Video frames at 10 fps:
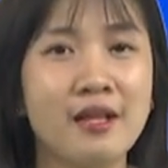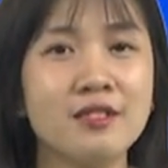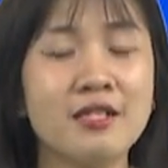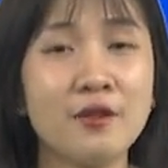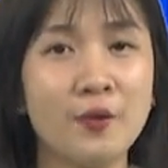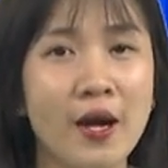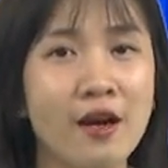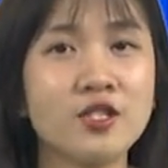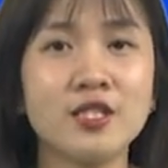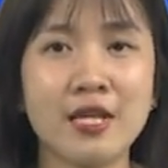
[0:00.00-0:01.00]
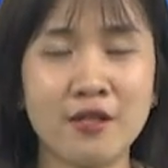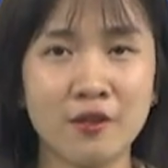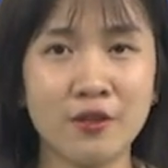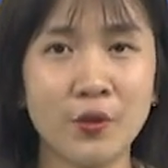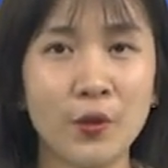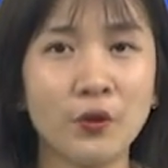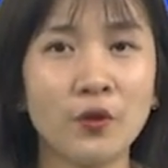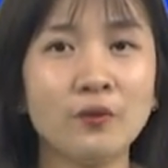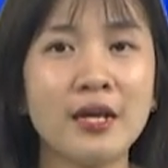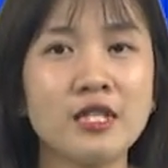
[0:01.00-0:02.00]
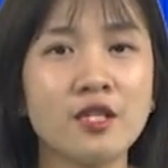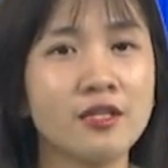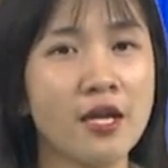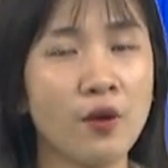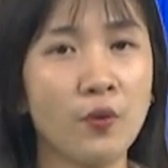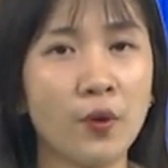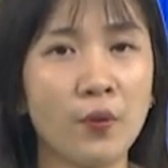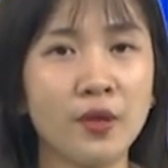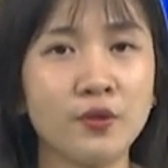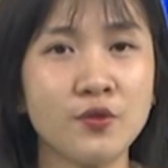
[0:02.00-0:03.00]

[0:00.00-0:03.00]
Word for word: 三月二十三日，同奈省常委会